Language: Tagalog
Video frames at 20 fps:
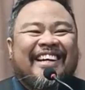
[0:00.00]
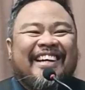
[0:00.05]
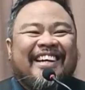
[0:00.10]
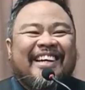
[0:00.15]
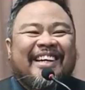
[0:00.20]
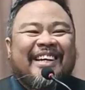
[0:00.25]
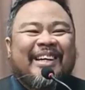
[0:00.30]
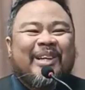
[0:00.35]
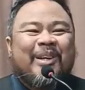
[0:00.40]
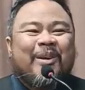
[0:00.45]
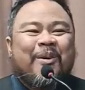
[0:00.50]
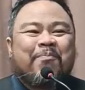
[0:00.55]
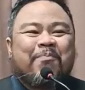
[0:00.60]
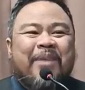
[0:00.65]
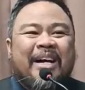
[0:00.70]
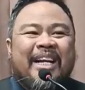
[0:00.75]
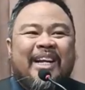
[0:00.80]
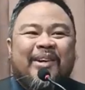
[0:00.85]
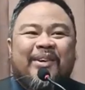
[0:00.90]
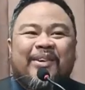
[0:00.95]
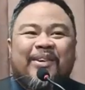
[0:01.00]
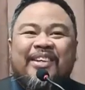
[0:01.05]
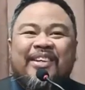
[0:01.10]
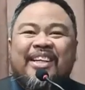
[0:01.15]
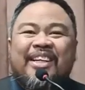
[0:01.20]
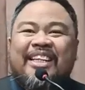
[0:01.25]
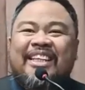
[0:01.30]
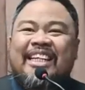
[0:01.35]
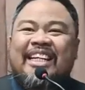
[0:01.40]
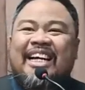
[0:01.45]
yung panahon na
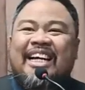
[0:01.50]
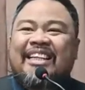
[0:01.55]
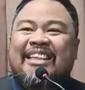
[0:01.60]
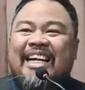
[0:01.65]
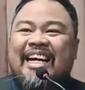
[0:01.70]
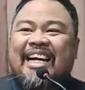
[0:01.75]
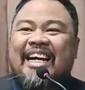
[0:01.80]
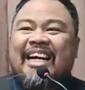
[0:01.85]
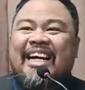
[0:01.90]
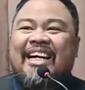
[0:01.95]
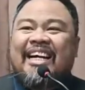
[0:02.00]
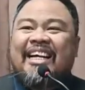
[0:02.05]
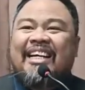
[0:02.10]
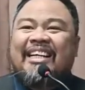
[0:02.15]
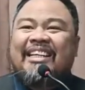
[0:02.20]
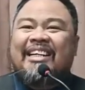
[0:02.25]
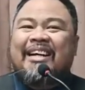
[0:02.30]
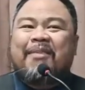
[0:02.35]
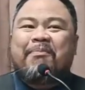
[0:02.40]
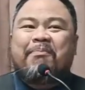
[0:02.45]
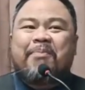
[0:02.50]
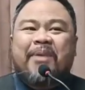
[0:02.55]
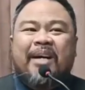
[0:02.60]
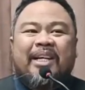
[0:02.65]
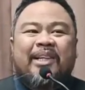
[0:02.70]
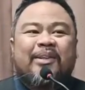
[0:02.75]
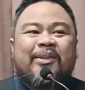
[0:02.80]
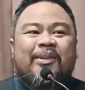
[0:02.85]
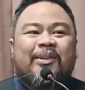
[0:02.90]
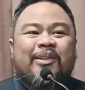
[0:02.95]
tinakda ng Panginoong Diyos.
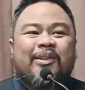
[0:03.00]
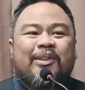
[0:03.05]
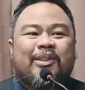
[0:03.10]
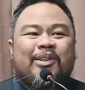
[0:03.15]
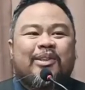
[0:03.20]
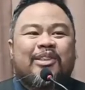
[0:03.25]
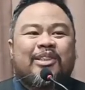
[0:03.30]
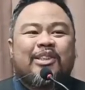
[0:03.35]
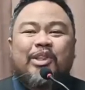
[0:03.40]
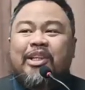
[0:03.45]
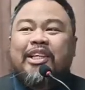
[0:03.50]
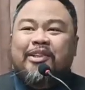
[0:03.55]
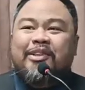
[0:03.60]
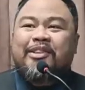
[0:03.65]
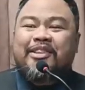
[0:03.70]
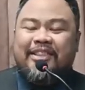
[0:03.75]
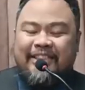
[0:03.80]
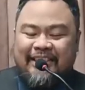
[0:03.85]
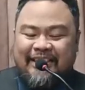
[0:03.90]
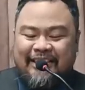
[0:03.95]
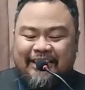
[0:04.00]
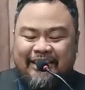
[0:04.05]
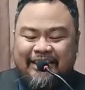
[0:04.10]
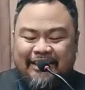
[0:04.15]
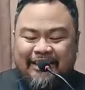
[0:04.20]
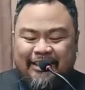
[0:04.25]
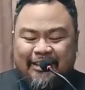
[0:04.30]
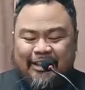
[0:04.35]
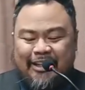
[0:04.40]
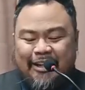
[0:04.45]
Yun na yun. Yun ang
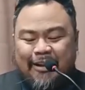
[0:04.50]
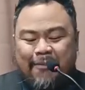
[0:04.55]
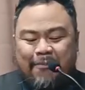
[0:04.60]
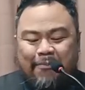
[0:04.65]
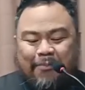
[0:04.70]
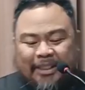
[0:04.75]
Pasko.